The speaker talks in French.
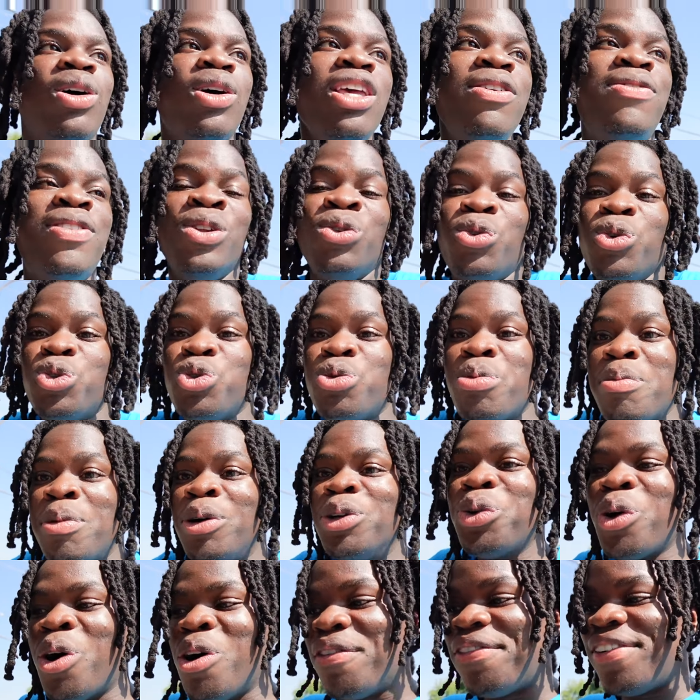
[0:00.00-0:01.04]
Ils viennent tous du même
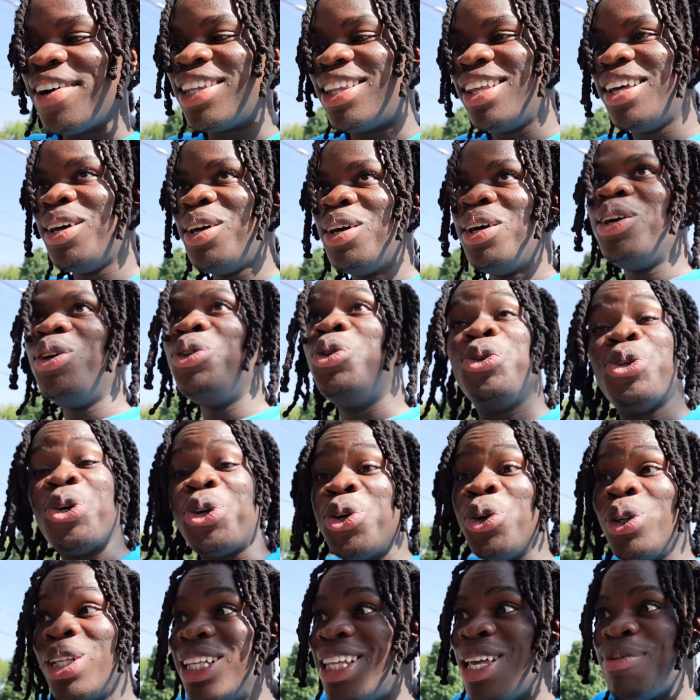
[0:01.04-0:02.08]
endroit au fait tous ceux
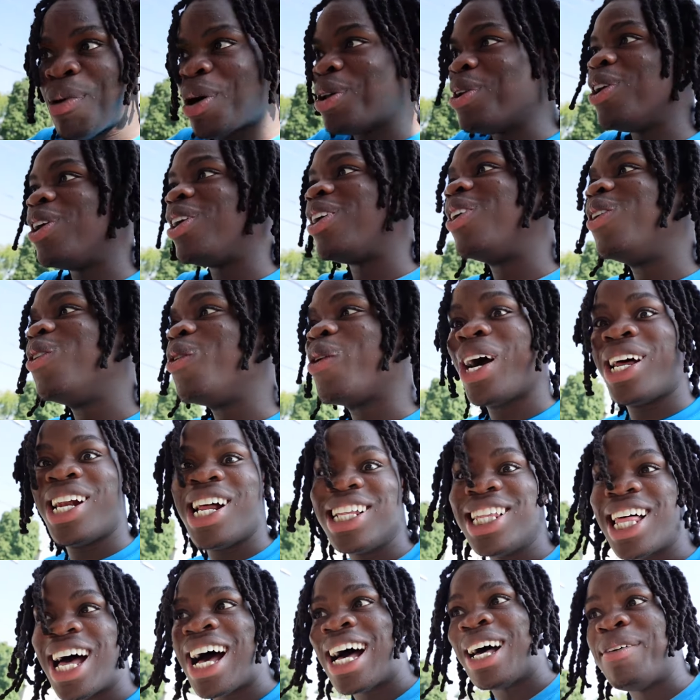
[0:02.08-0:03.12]
qui ont des dépanneurs au
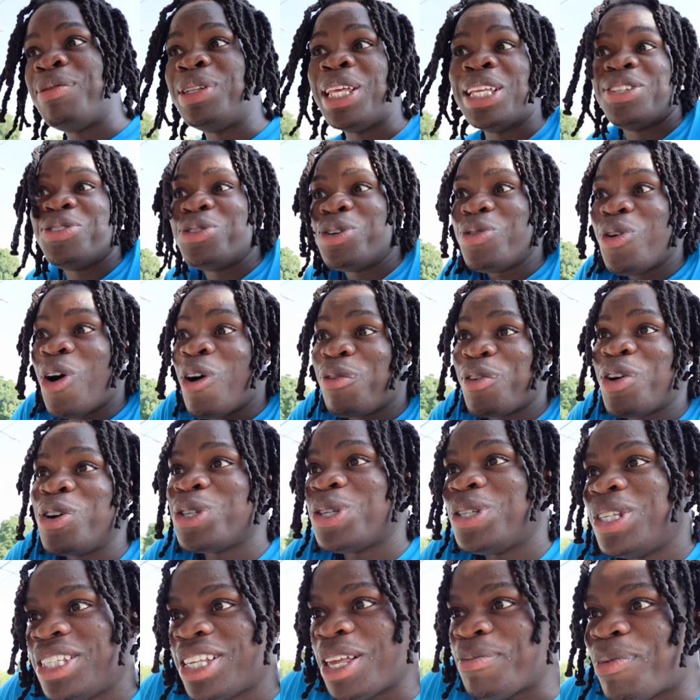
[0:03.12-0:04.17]
Canada, peut-être en France
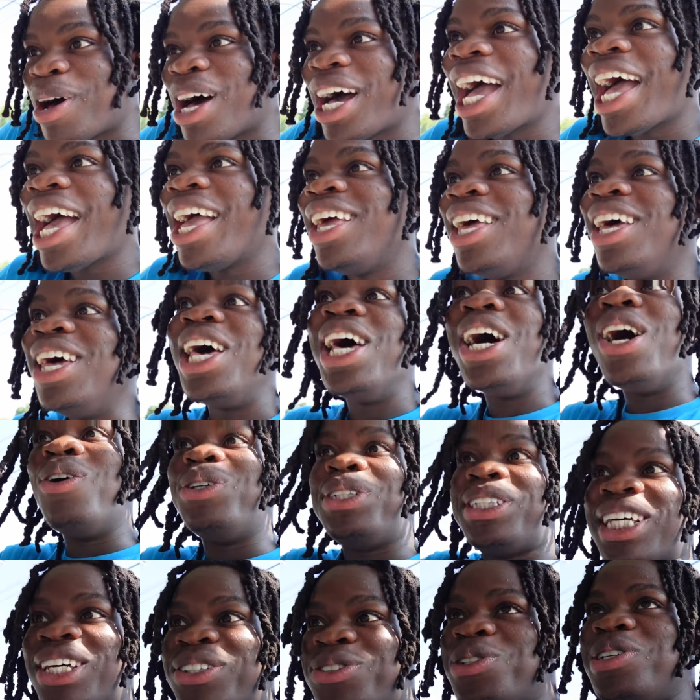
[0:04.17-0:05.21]
aussi c'est pareil, aux
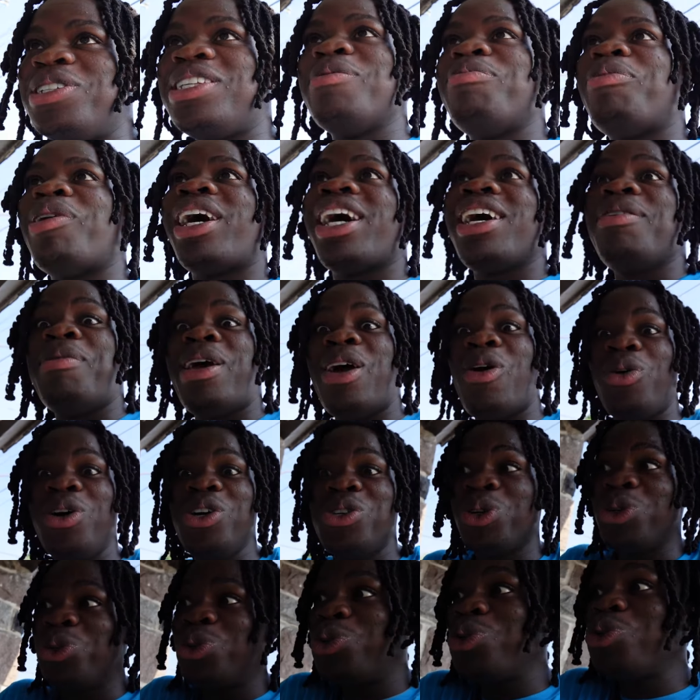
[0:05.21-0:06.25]
États-Unis c'est pareil, mais ils
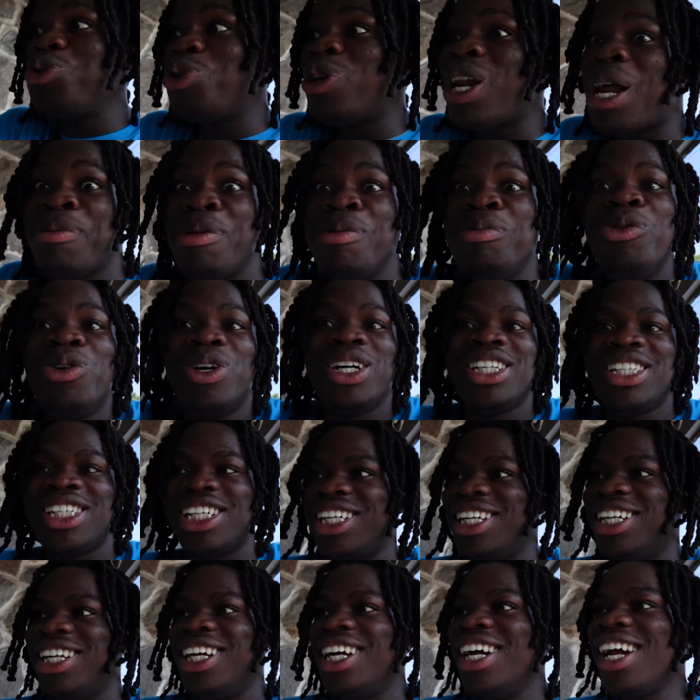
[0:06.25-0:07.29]
sont tous de la même
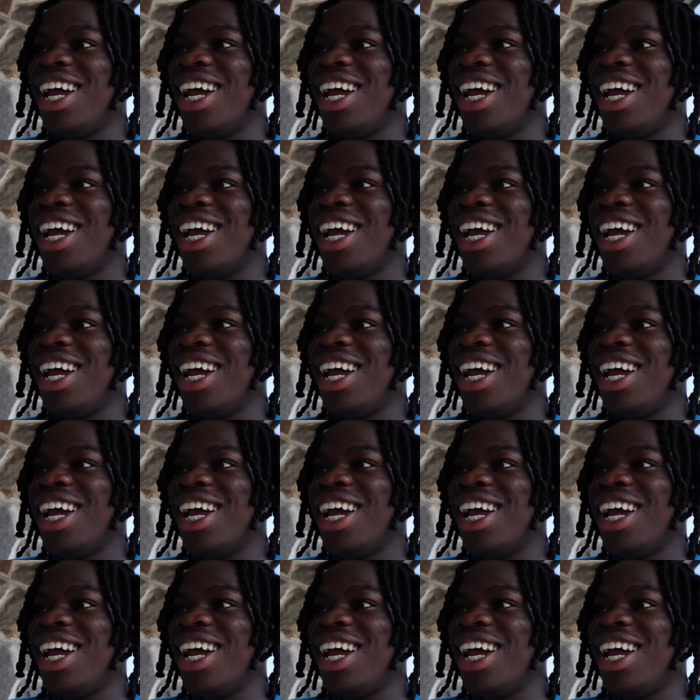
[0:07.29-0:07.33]
origine.